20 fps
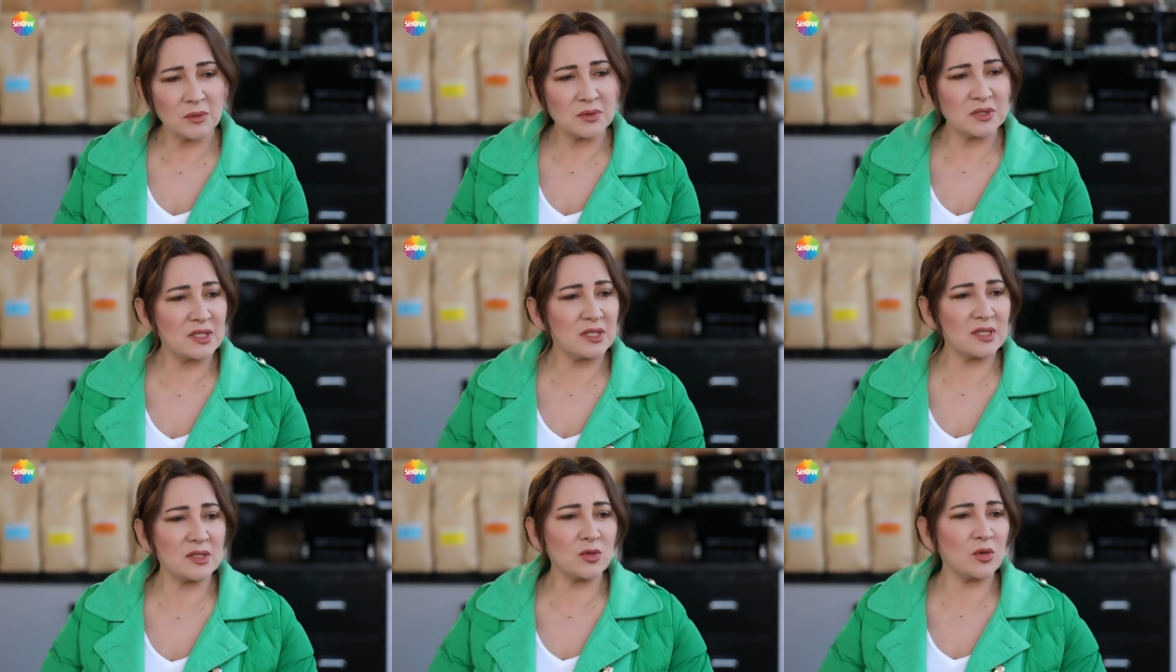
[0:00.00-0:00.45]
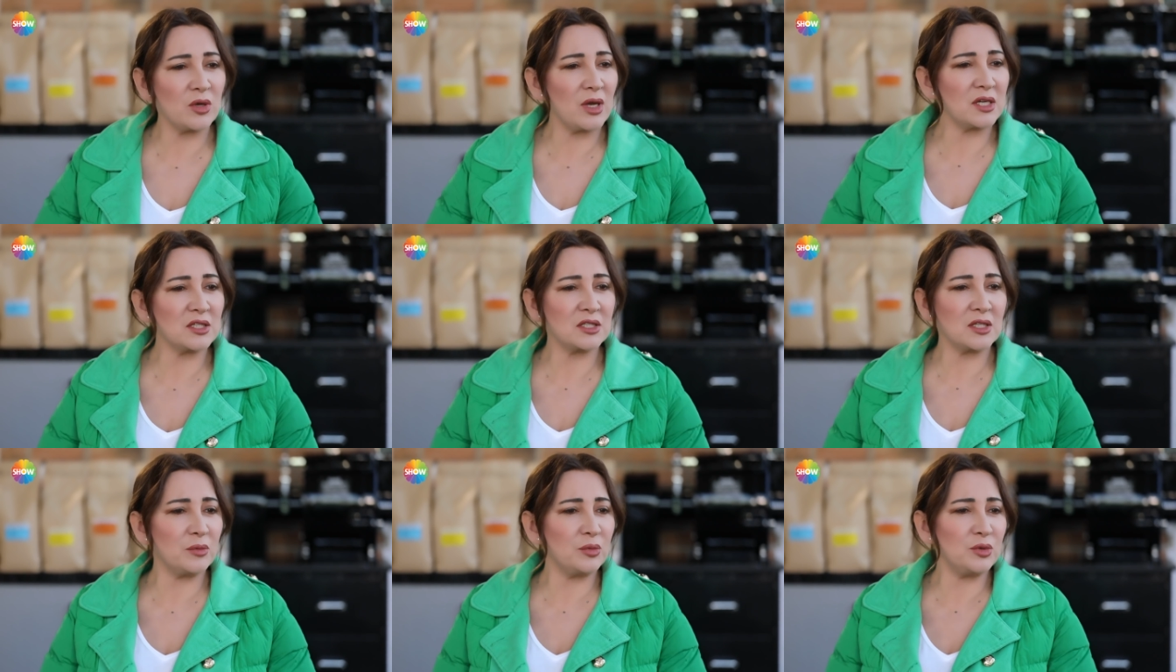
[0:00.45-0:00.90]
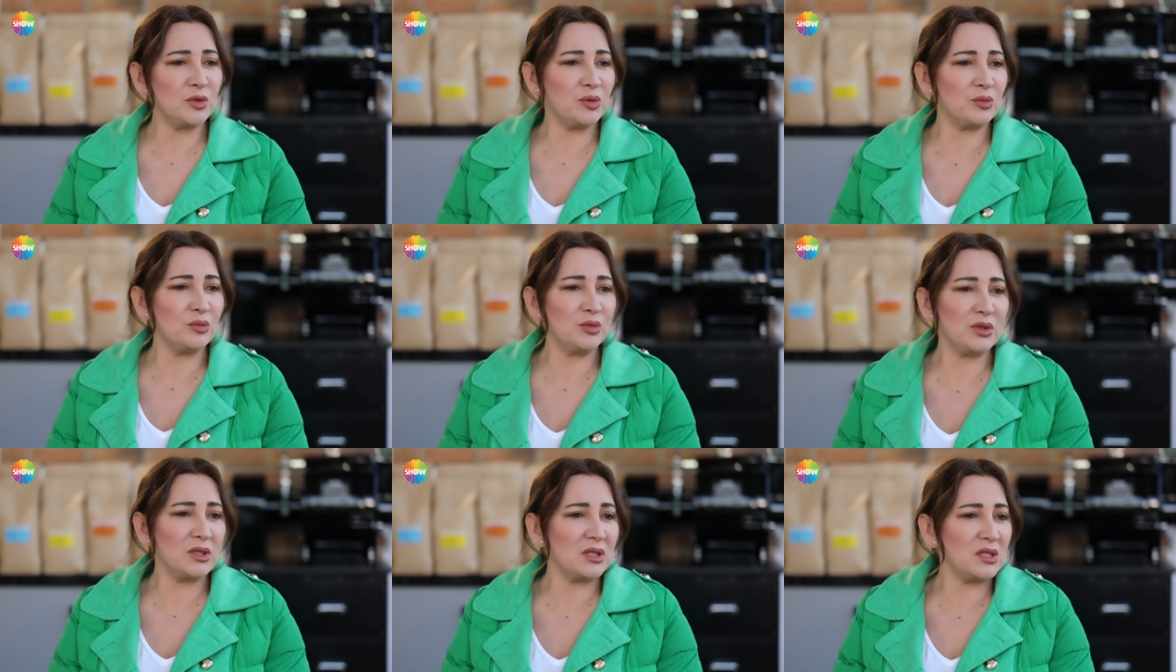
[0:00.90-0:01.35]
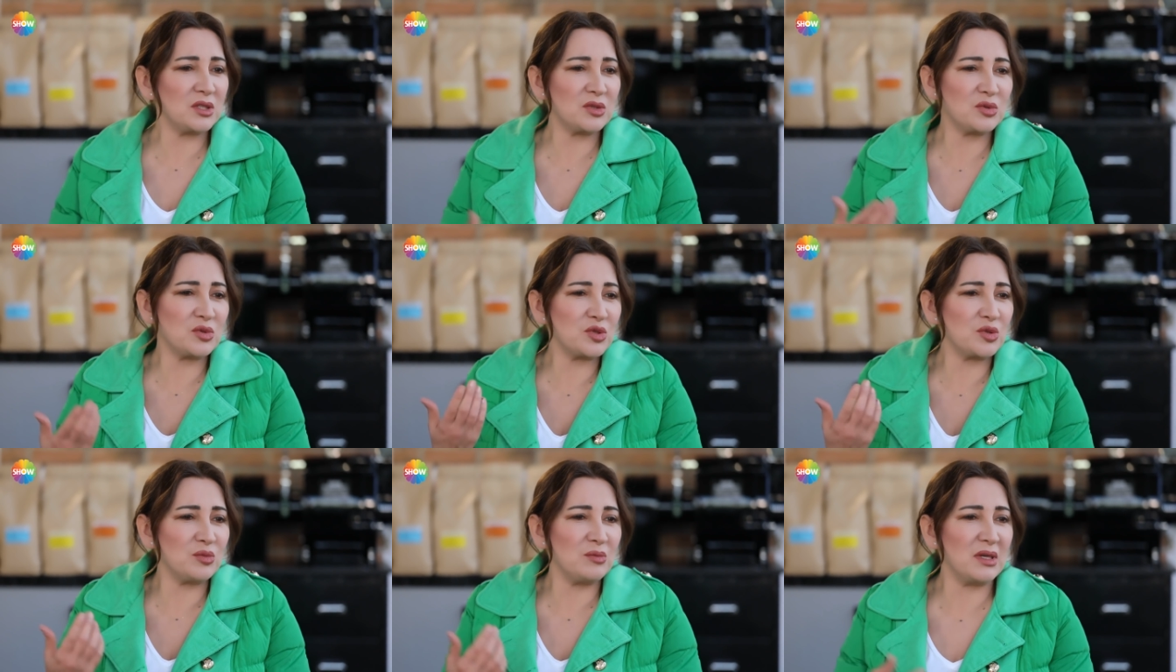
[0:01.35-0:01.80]
Tabii siz o yaşta bütün bunları
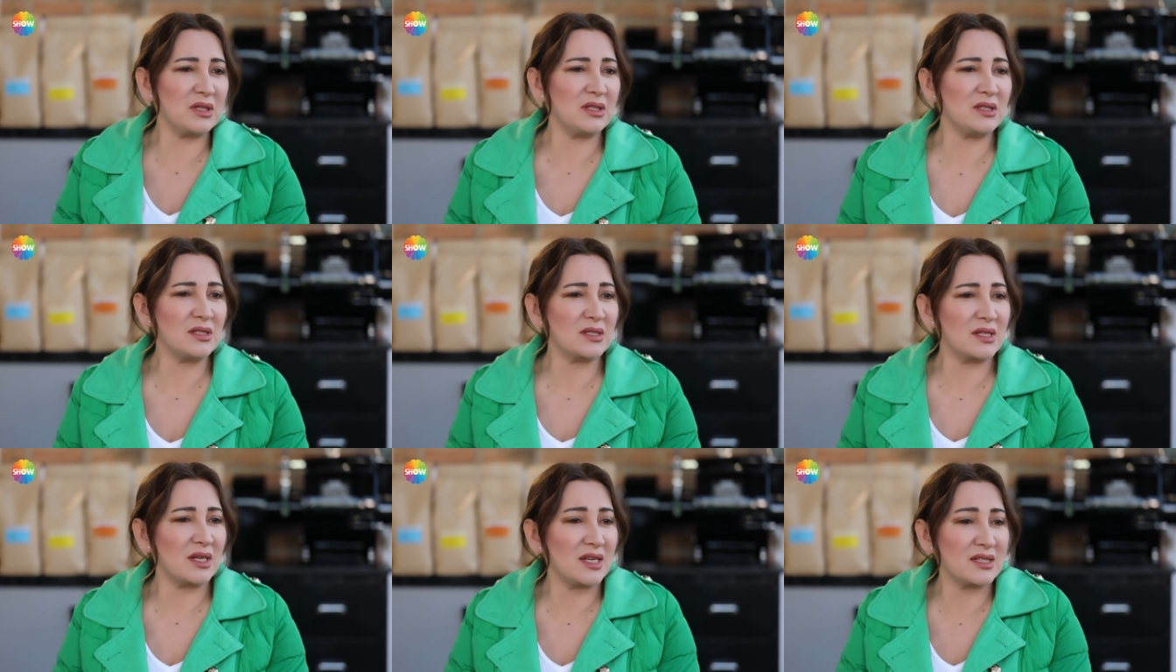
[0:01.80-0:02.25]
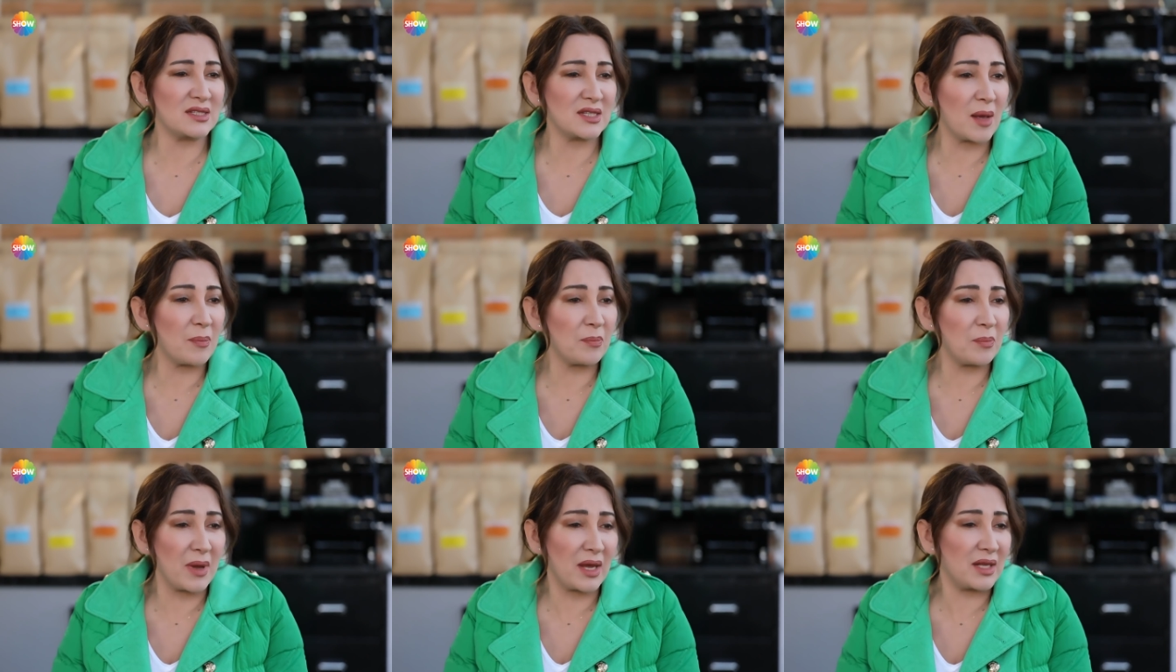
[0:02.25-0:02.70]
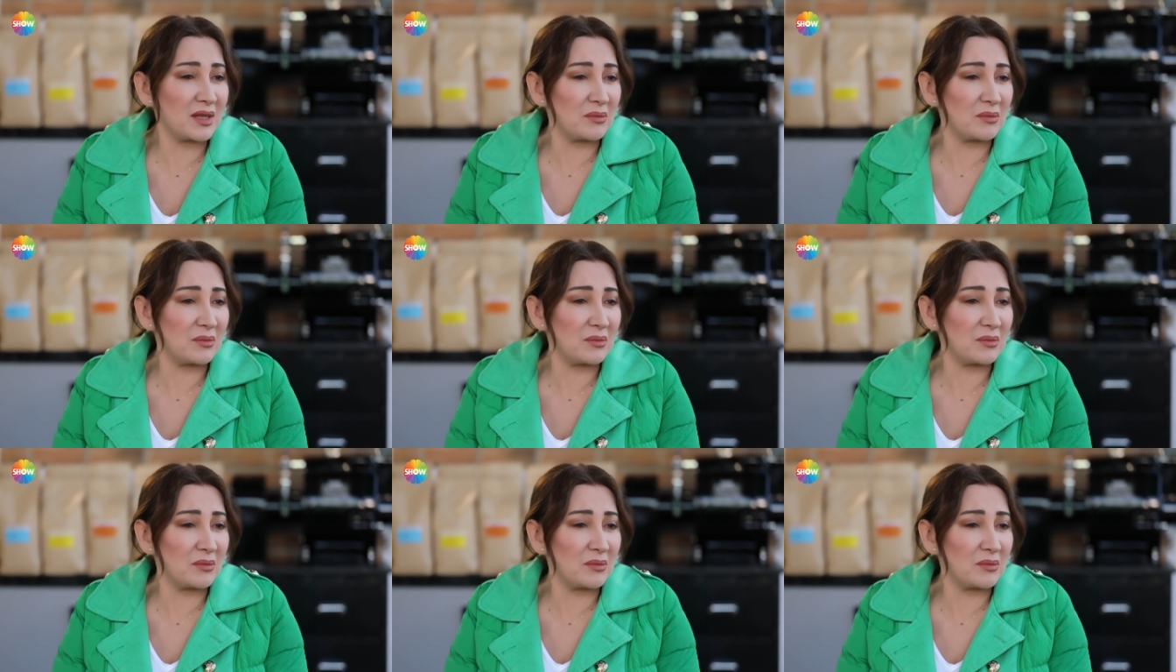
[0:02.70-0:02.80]
hiç düşünmediniz ki hesap